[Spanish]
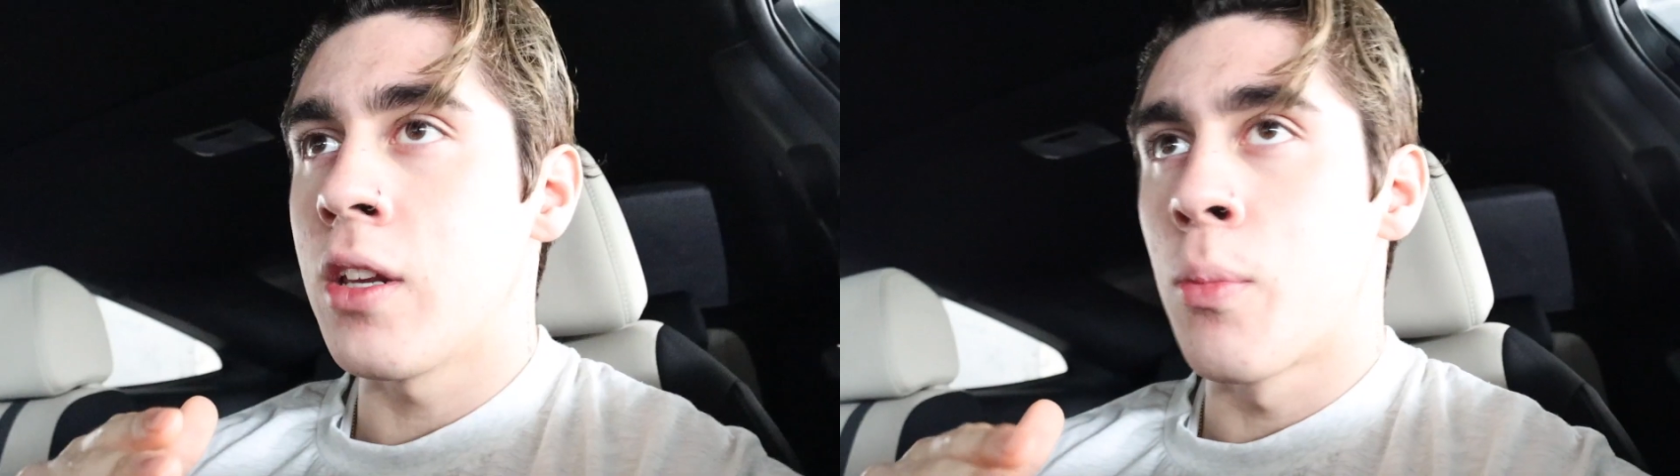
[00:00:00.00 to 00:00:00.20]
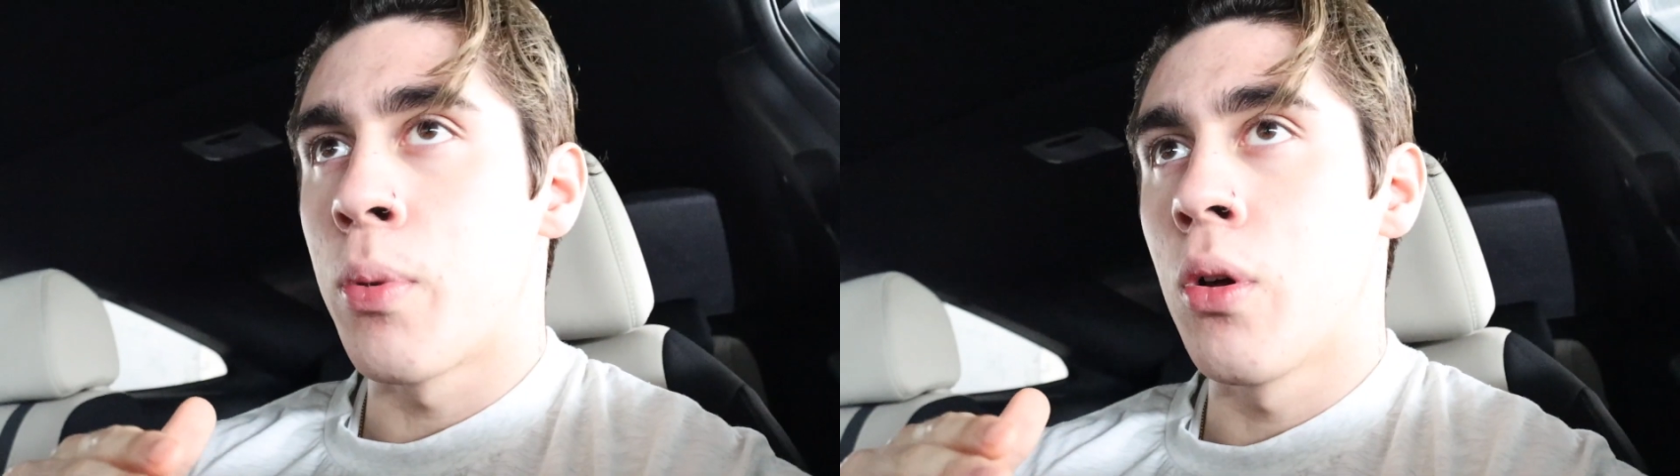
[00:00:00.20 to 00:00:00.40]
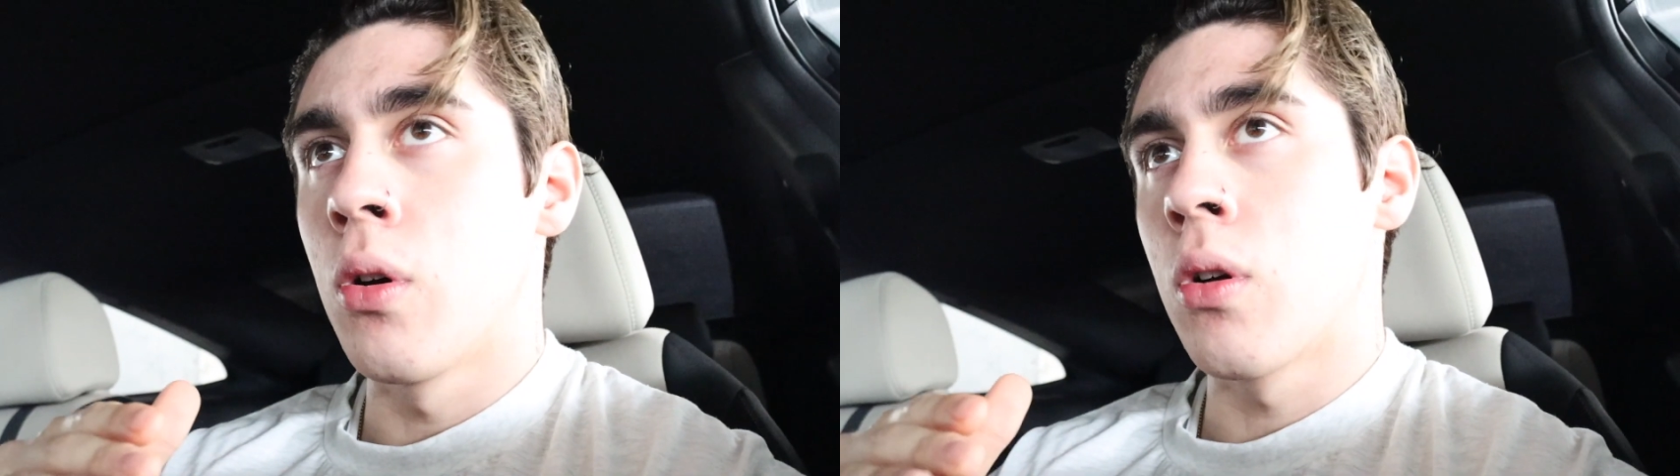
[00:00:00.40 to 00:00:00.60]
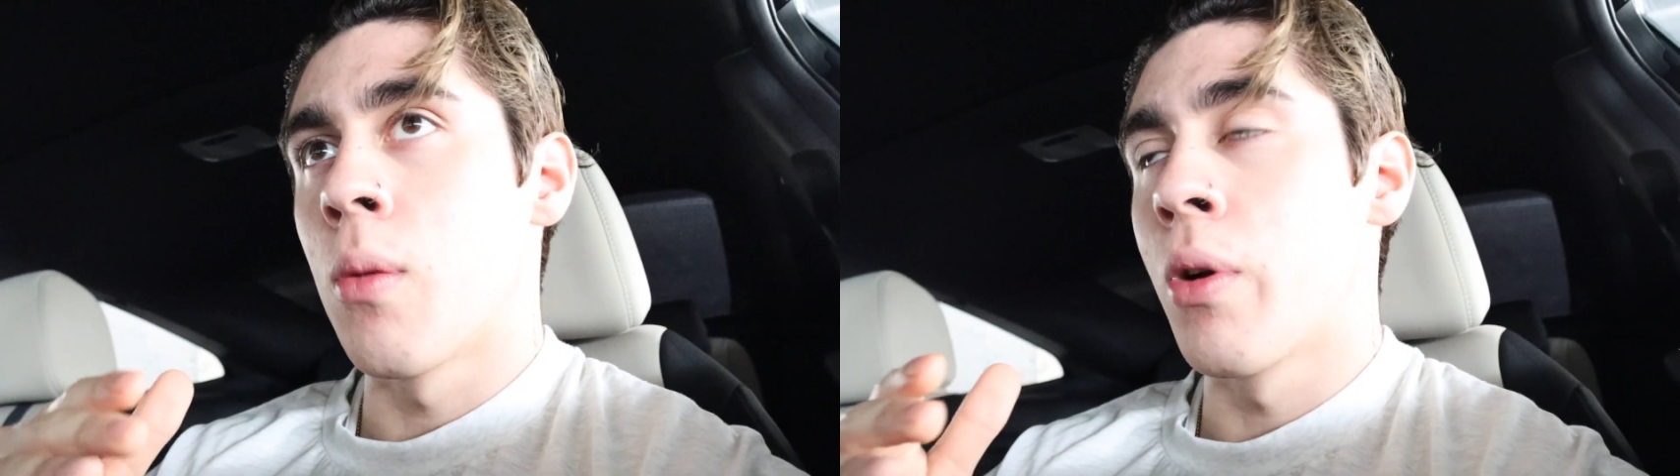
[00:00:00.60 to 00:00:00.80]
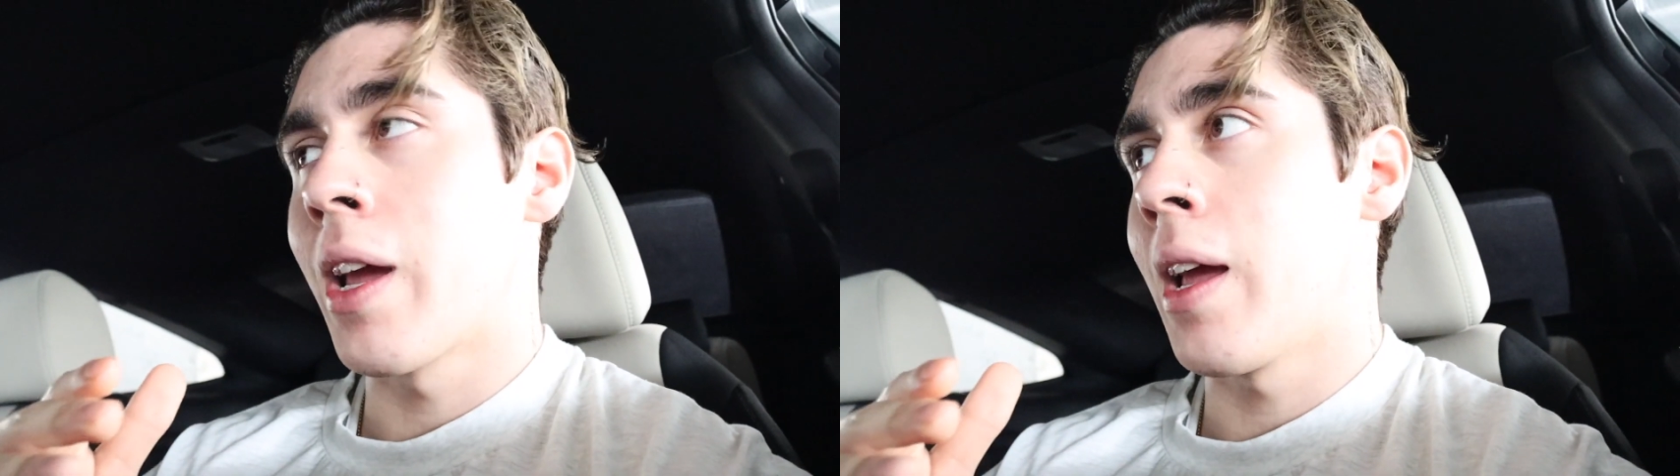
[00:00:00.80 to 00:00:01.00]
y no puedo
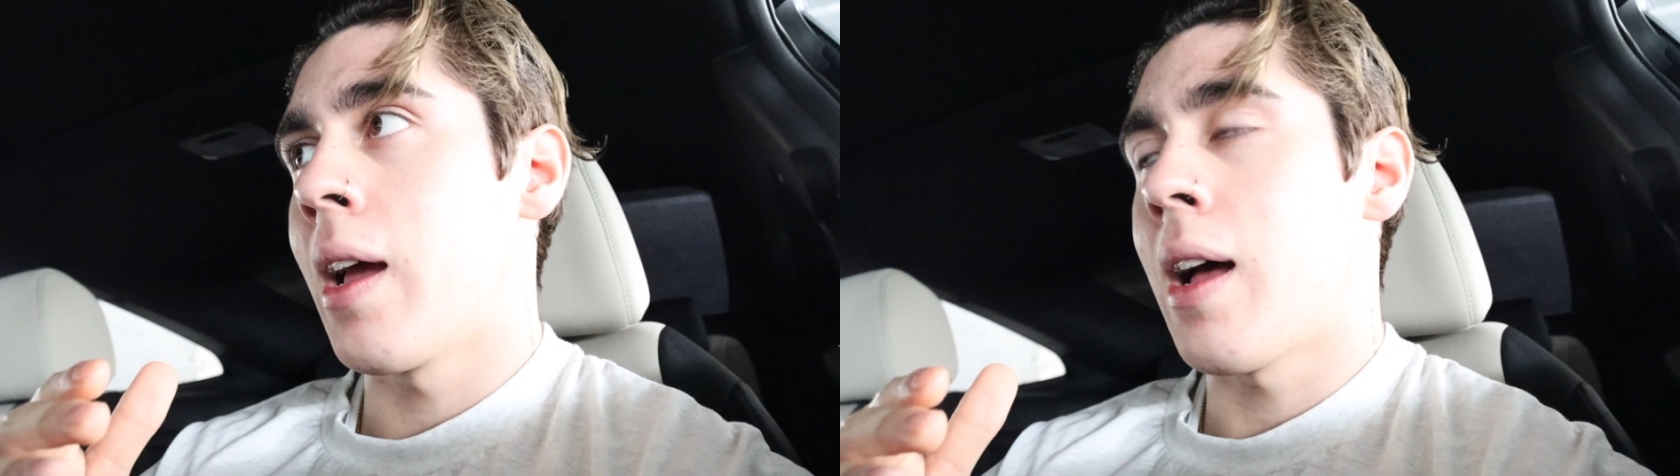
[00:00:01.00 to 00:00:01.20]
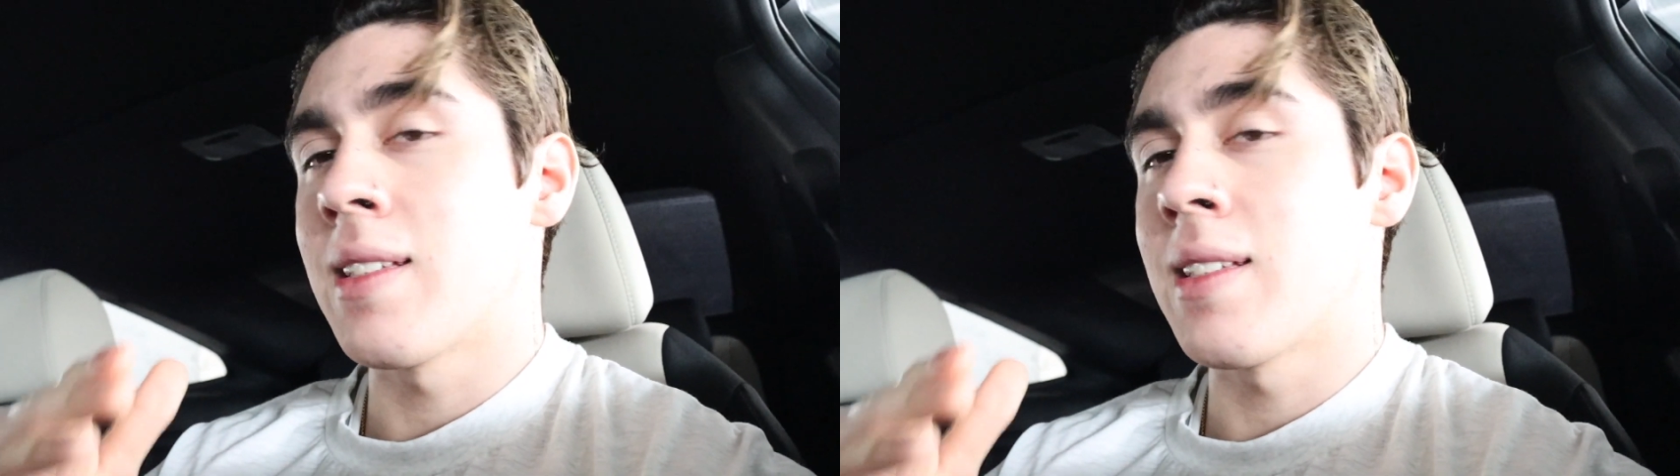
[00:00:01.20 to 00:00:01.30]
como que